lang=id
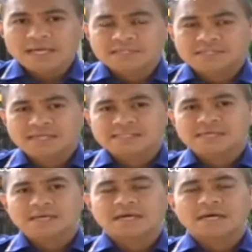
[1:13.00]

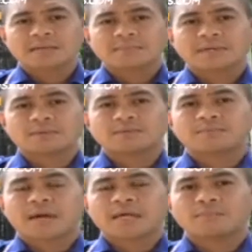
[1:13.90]
Jenazah almarhum
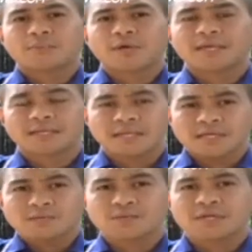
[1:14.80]
Mike Mohede
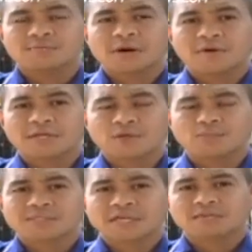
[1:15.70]
sudah dibawa dari
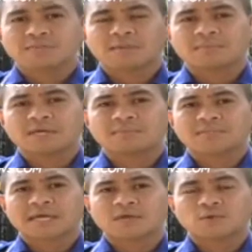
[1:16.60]
Rumah Sakit Premier
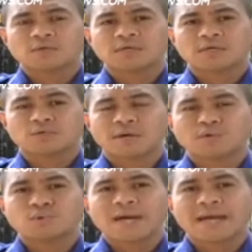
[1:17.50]
Bintaro ke rumah
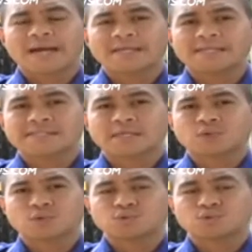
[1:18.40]
duka yang ada di
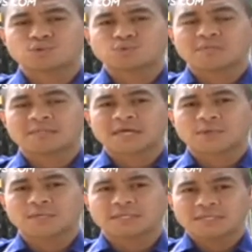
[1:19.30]
sektor 7
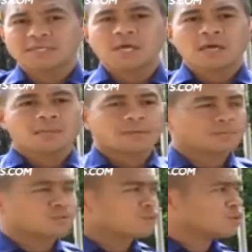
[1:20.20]
Bintaro ini pada
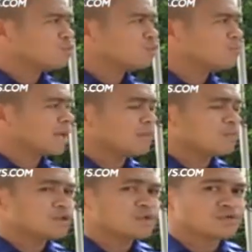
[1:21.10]
pukul 10 malam
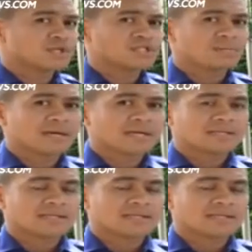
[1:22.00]
waktu Indonesia Barat